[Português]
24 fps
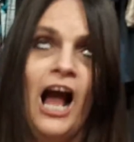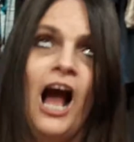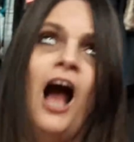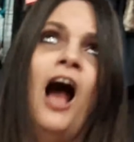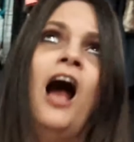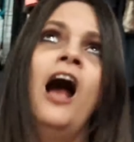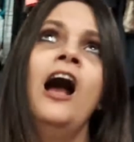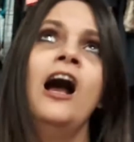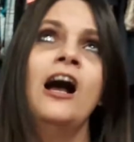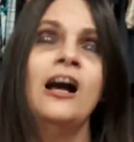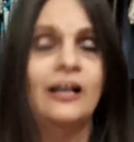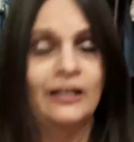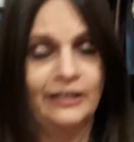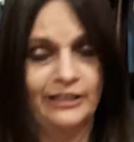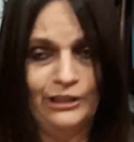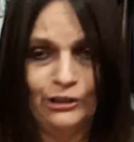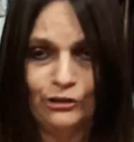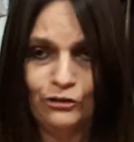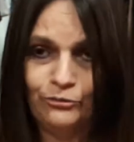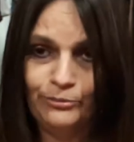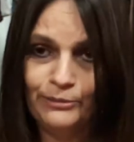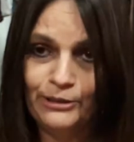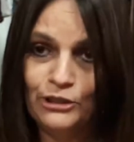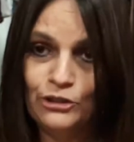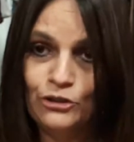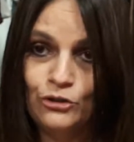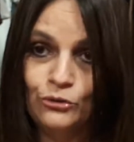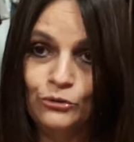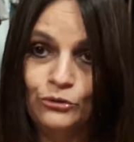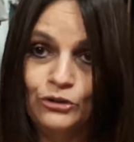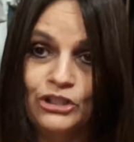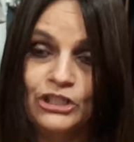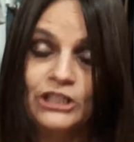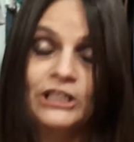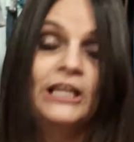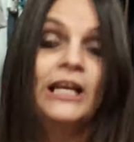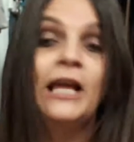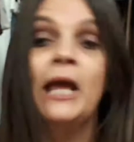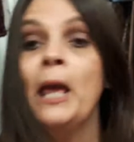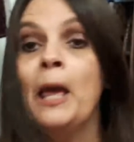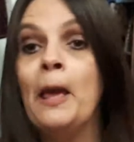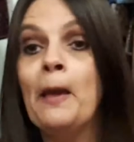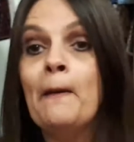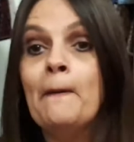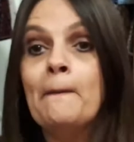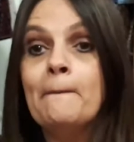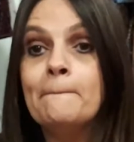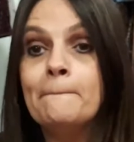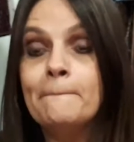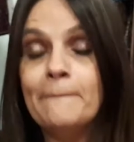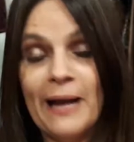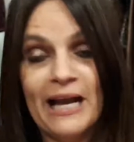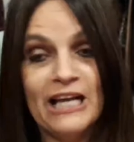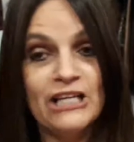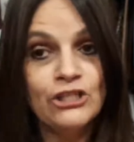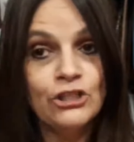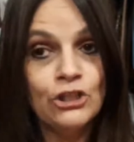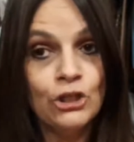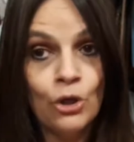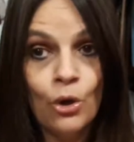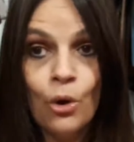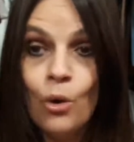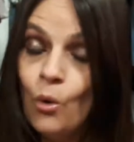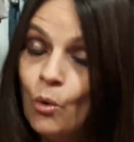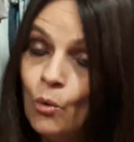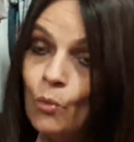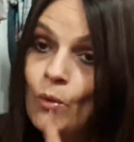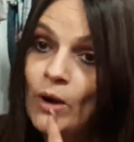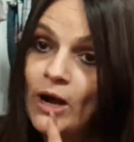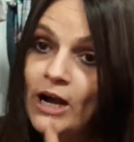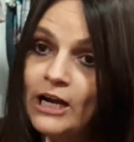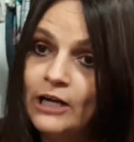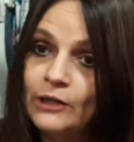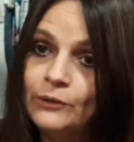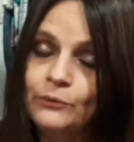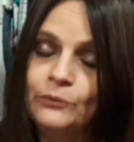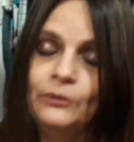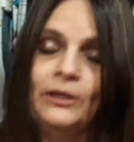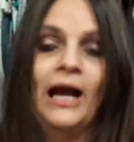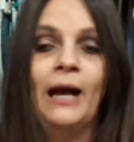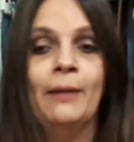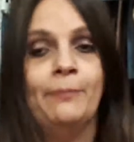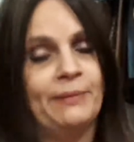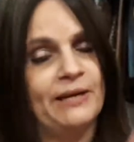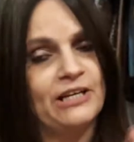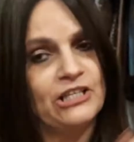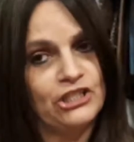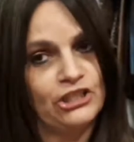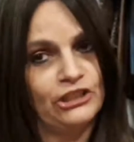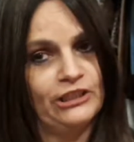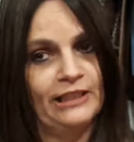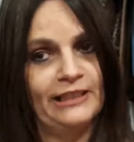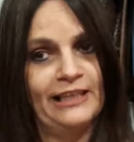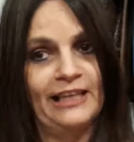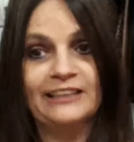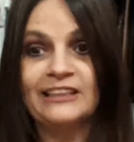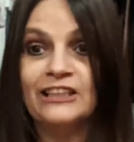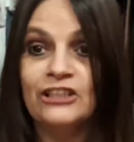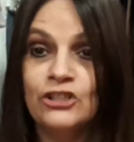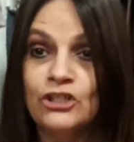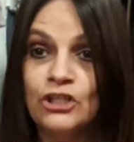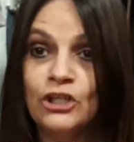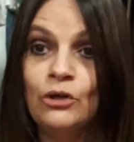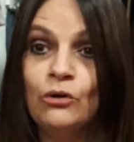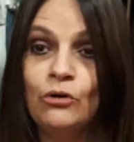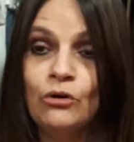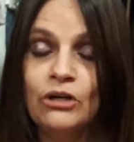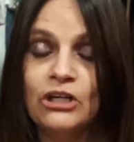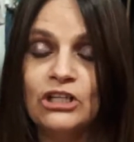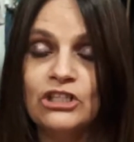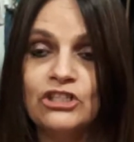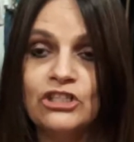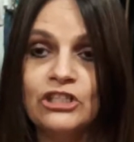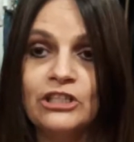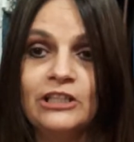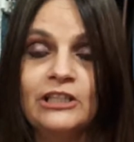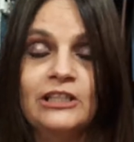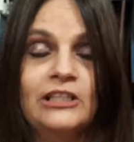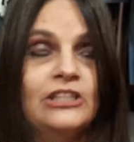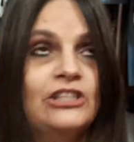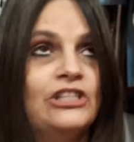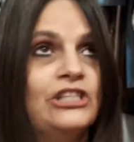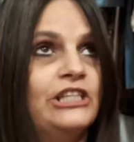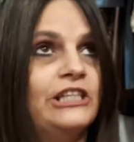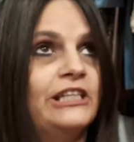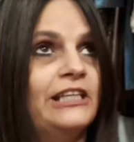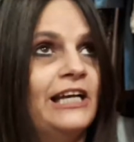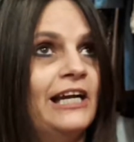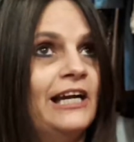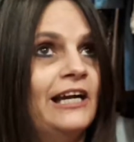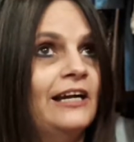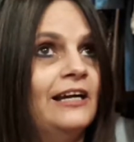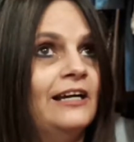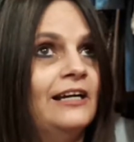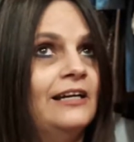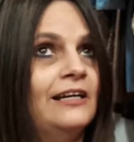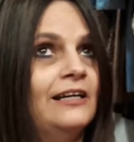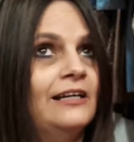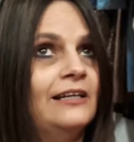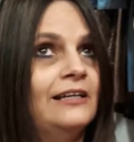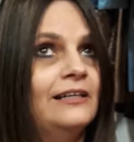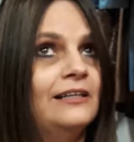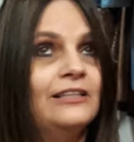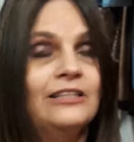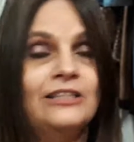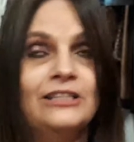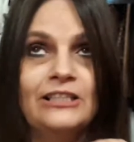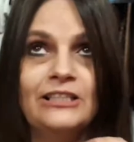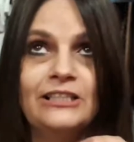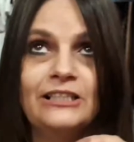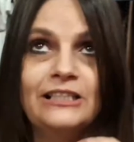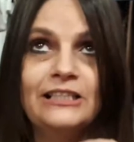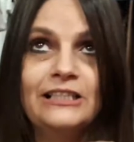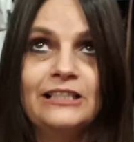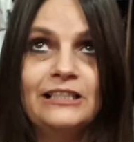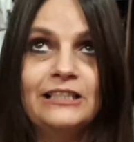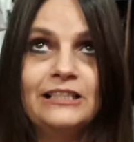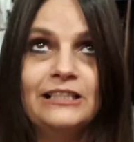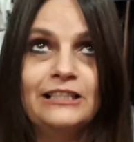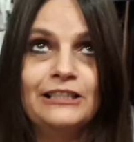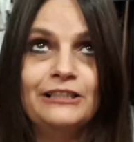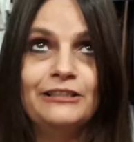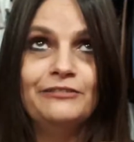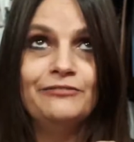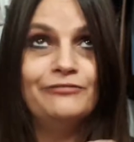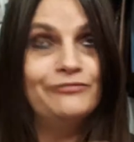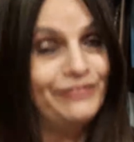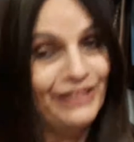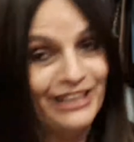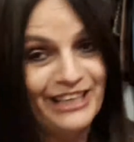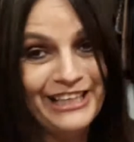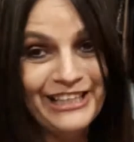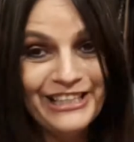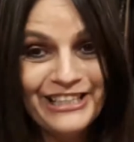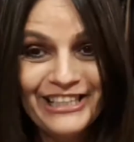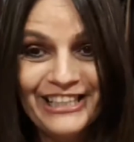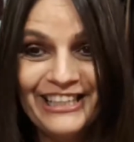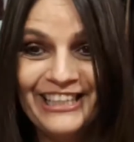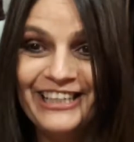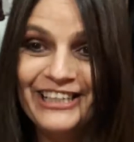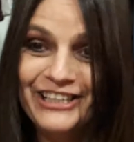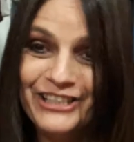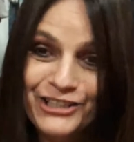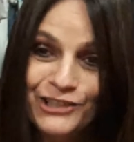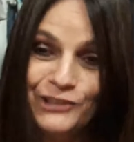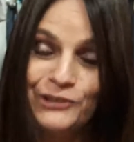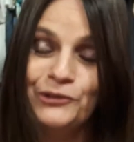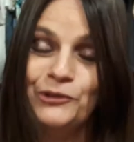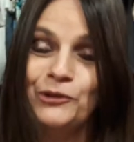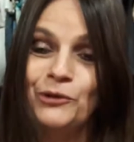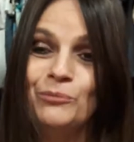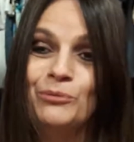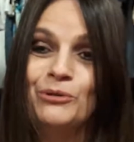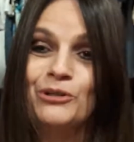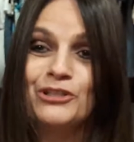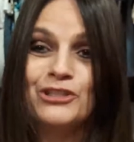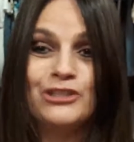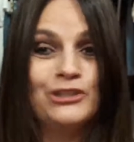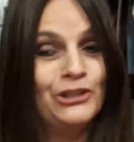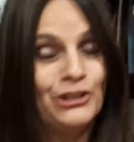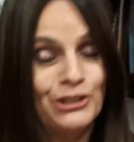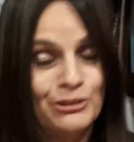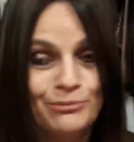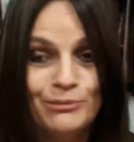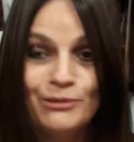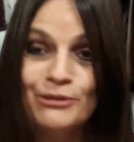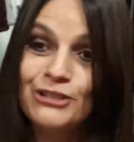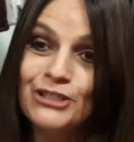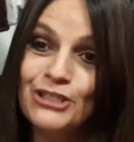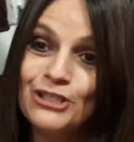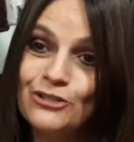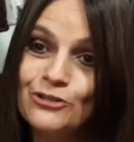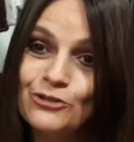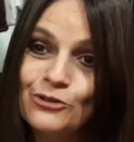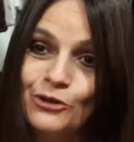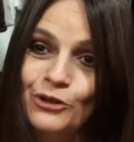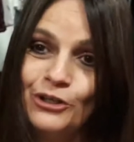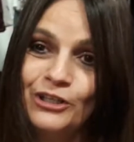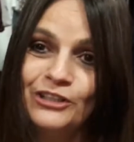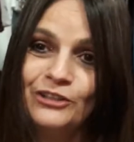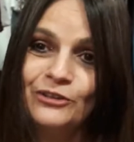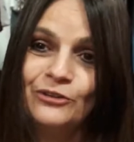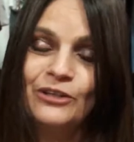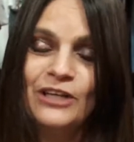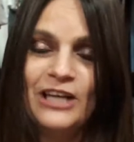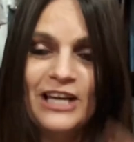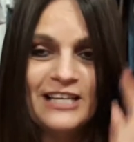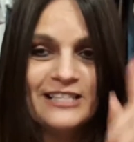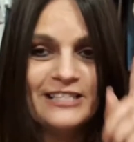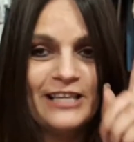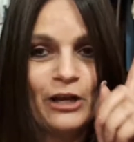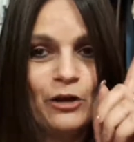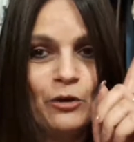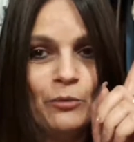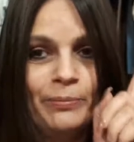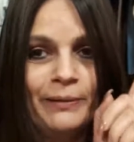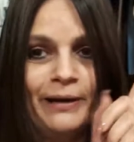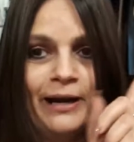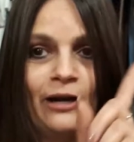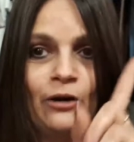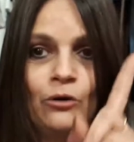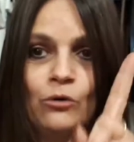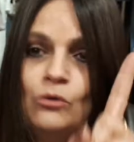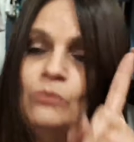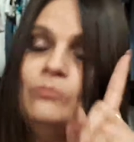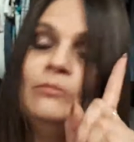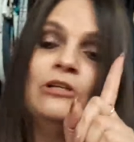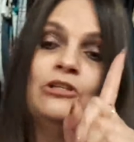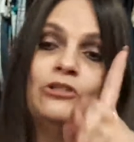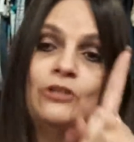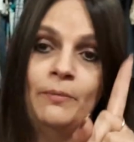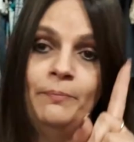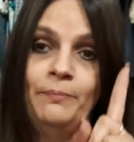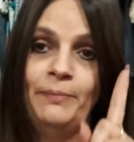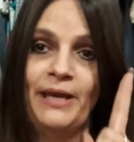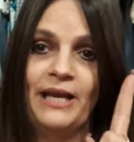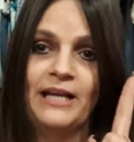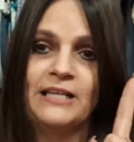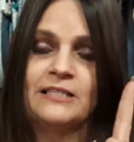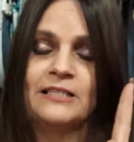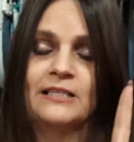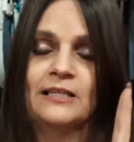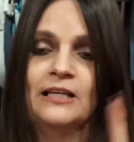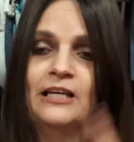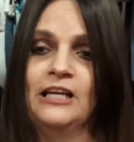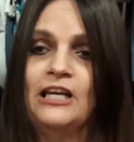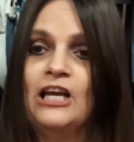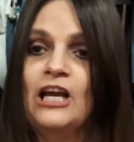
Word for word: ah, Deus me ajude, mais de um ano a partir da data de hoje, dia 20 de outubro de 2018, sem comprar uma só peça.